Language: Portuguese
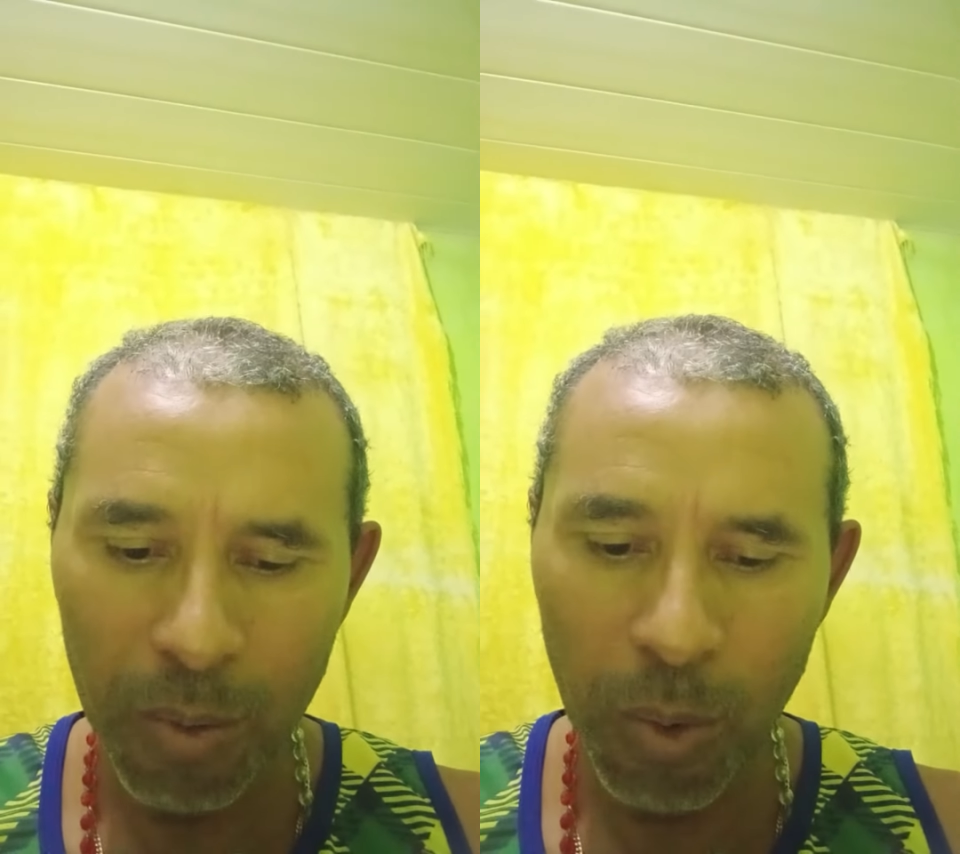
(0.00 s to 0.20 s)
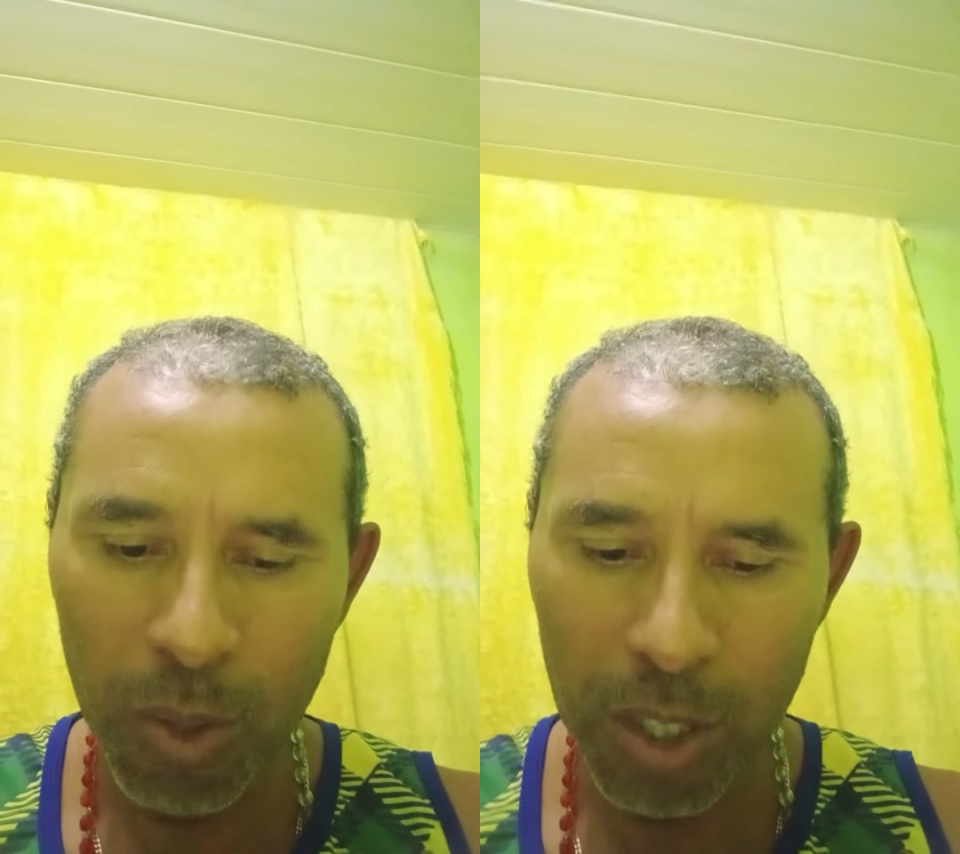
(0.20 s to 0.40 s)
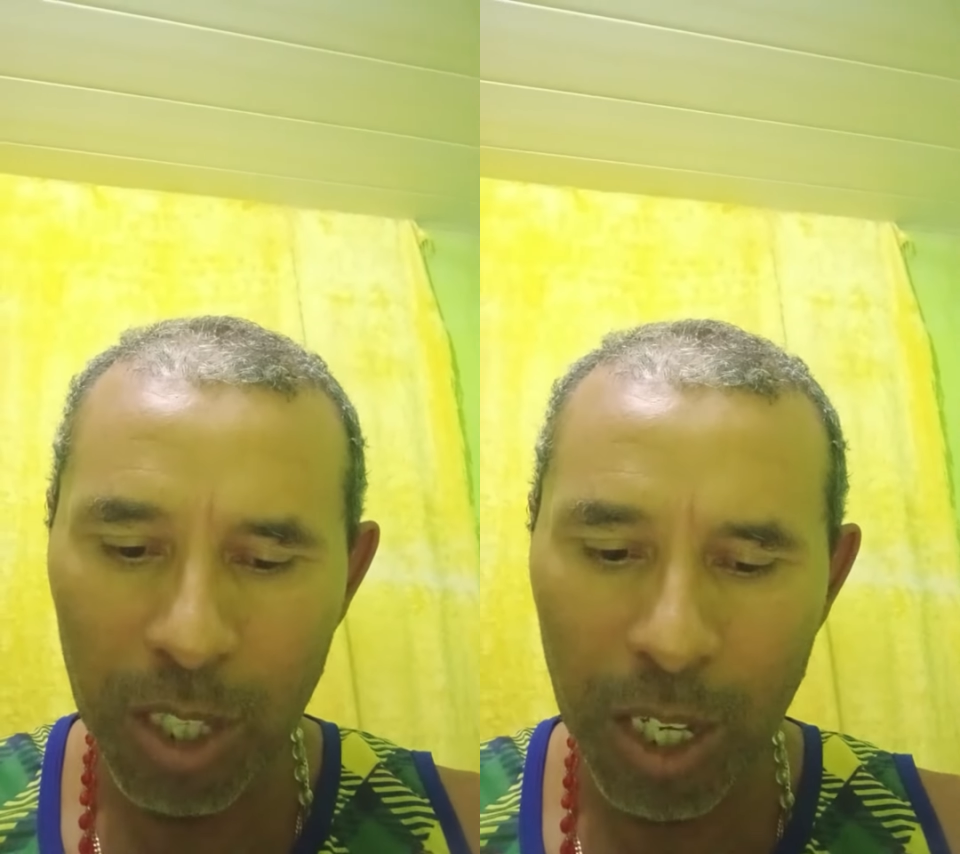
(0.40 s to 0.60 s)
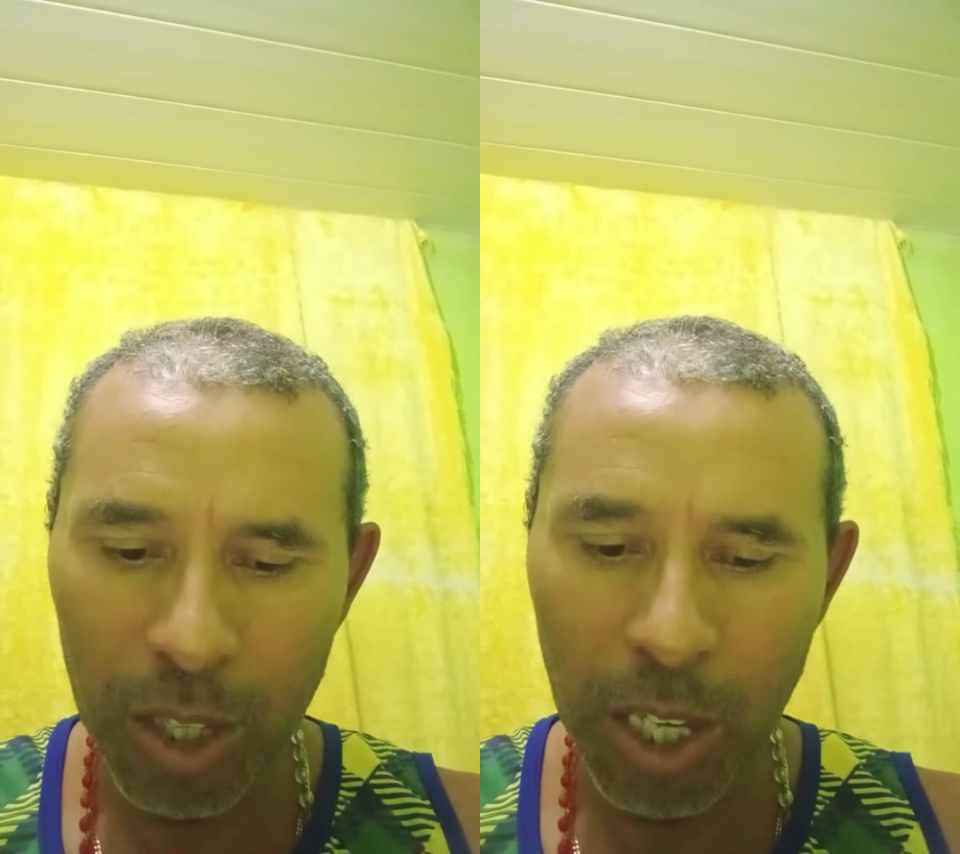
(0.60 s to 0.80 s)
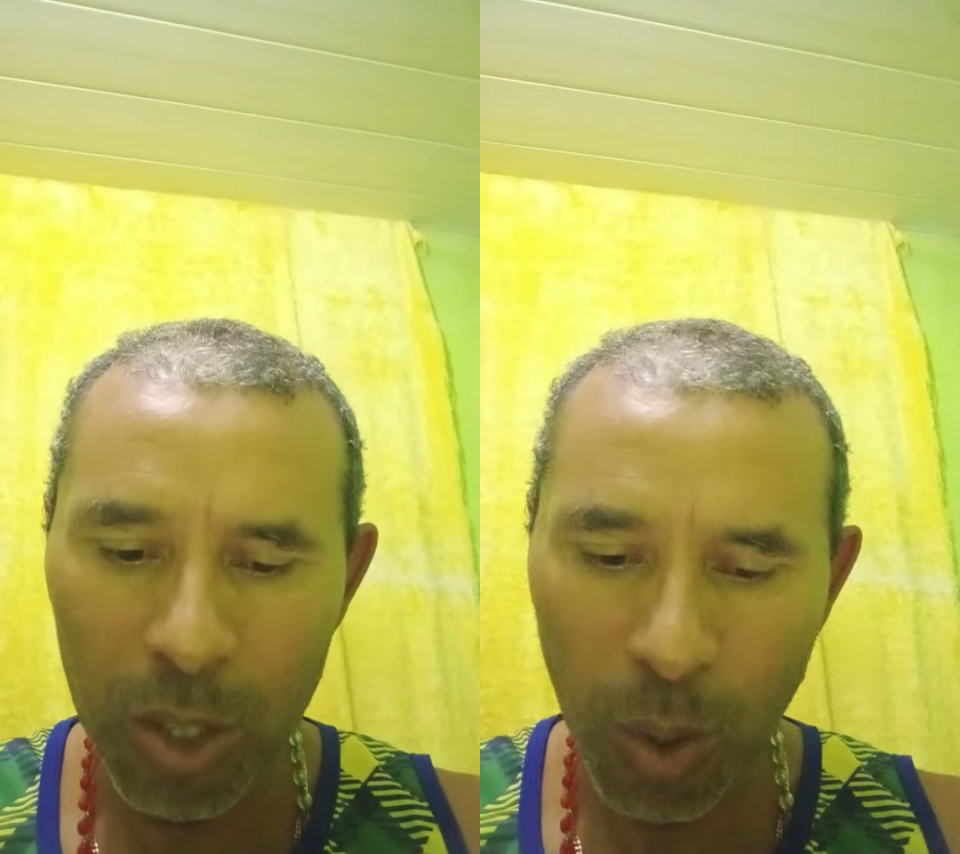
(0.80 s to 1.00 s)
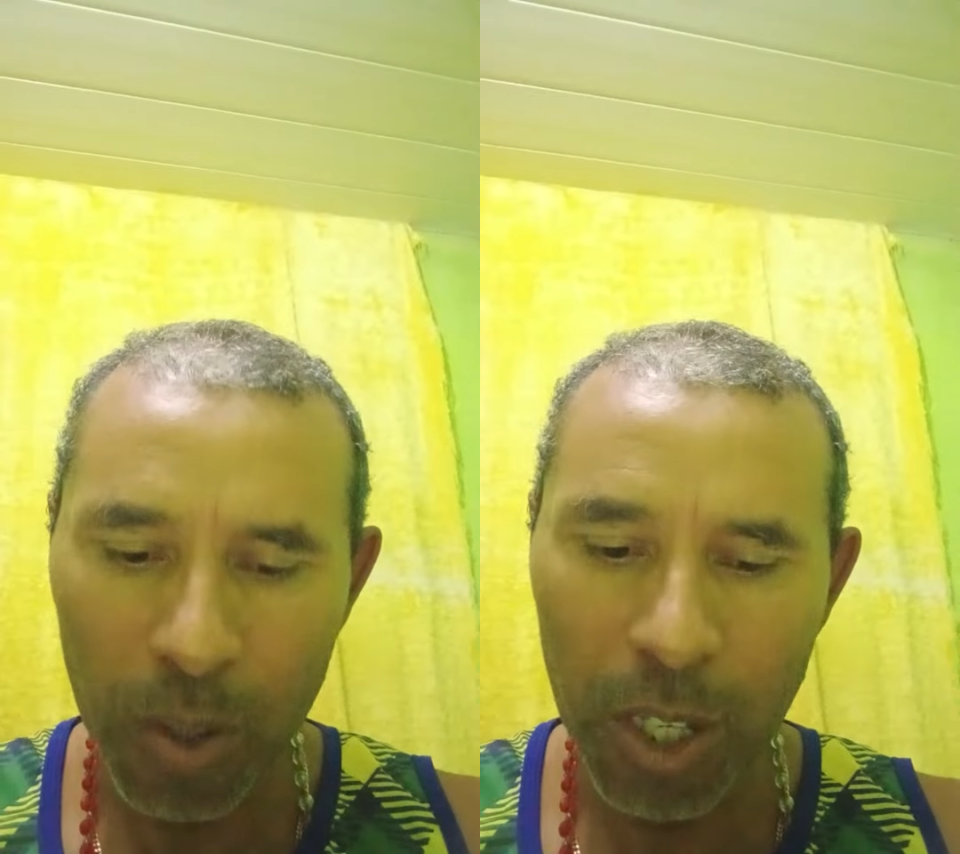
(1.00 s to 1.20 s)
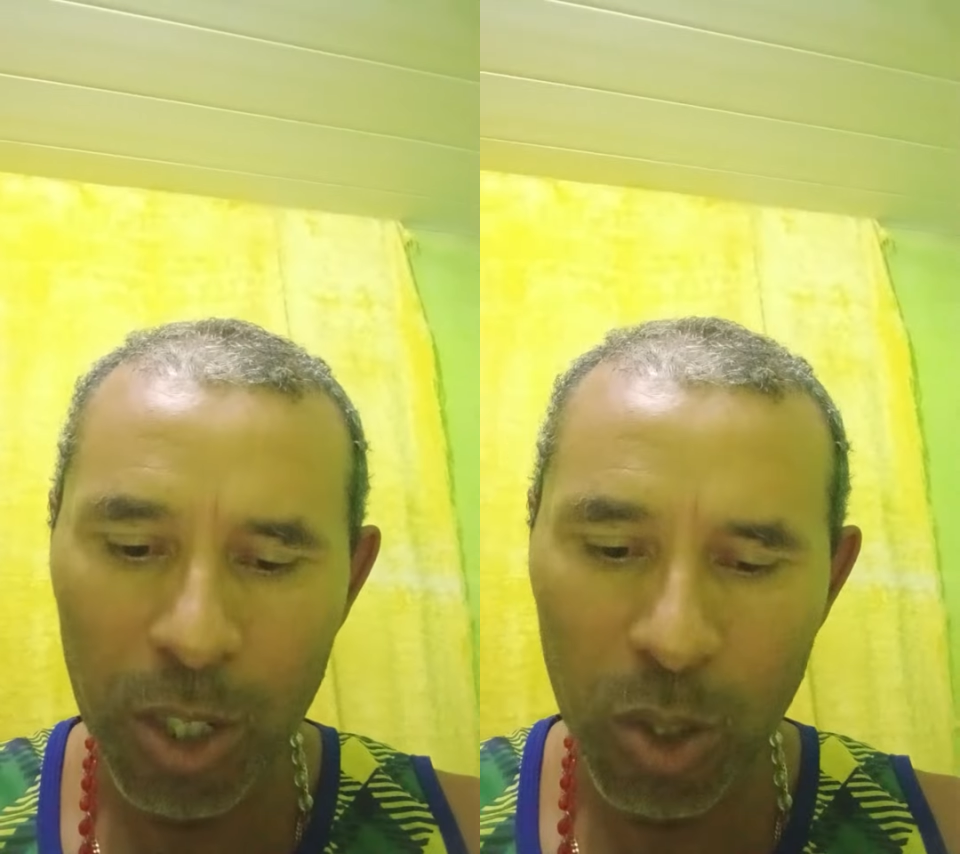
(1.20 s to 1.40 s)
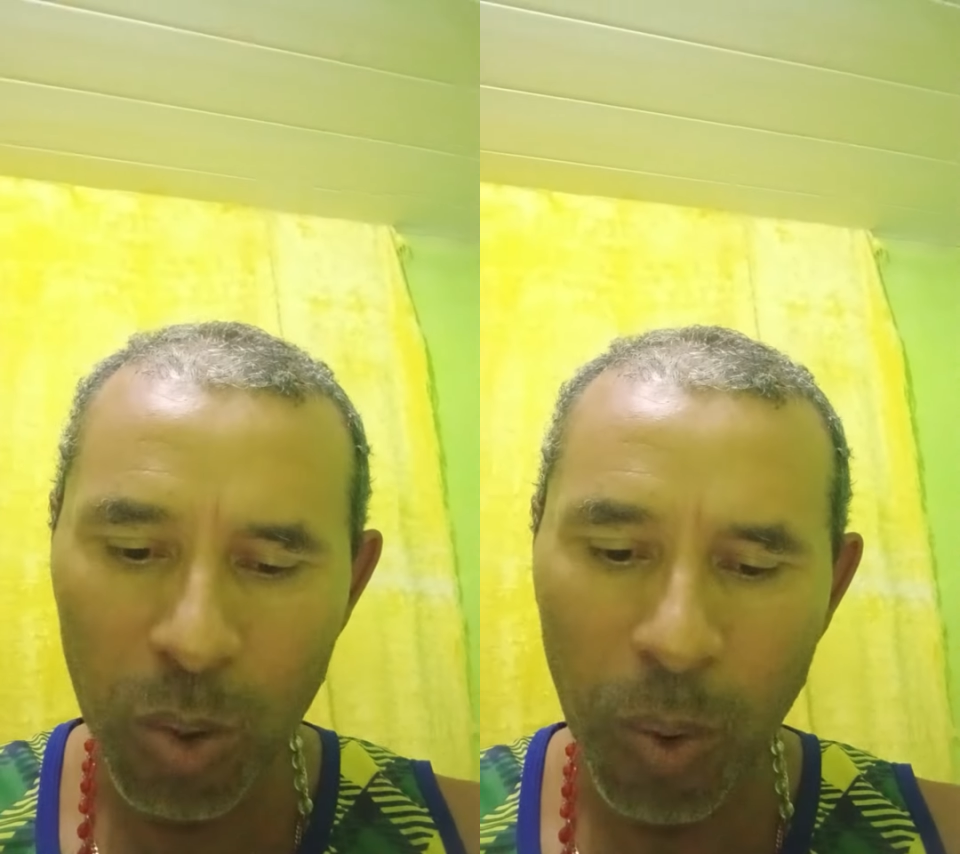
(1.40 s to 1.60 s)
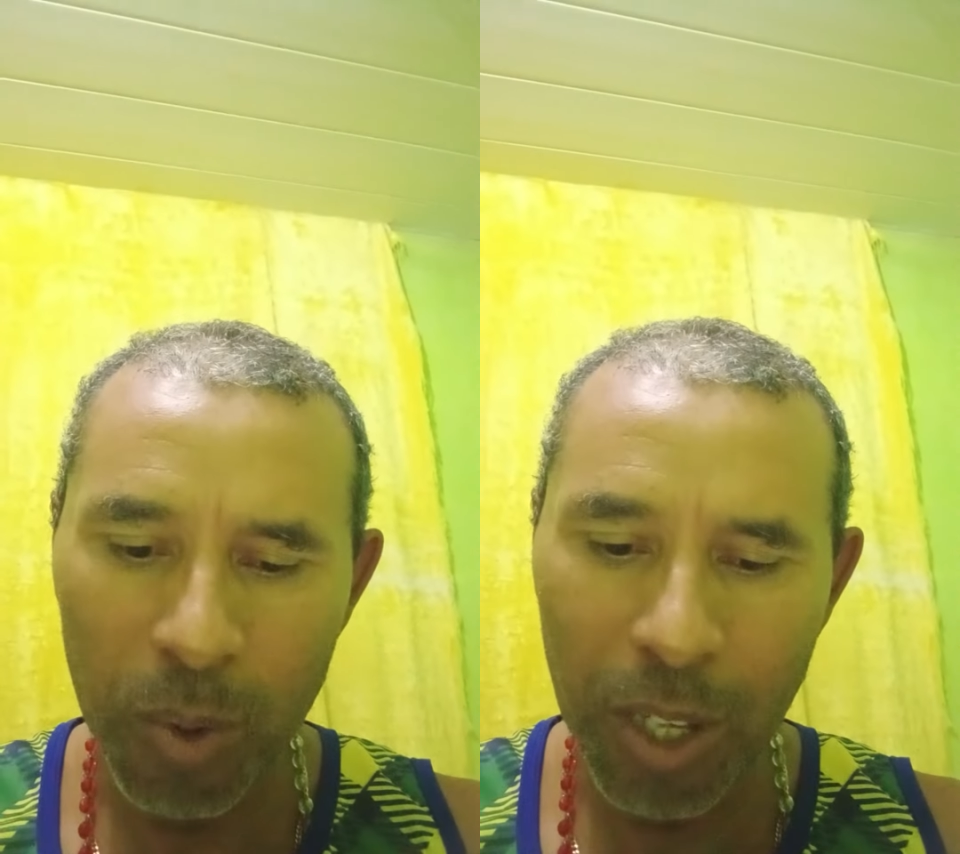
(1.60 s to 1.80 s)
você só deixou